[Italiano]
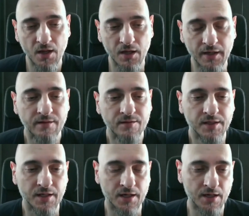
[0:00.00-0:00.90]

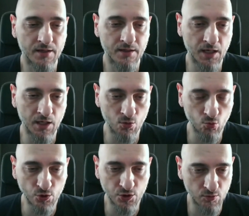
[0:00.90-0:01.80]
L'Inter
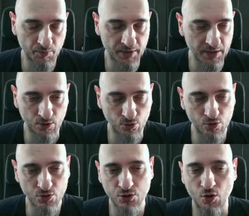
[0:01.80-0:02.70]
nell'ultimo
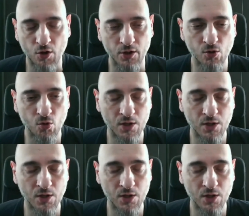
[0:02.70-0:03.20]
periodo storico,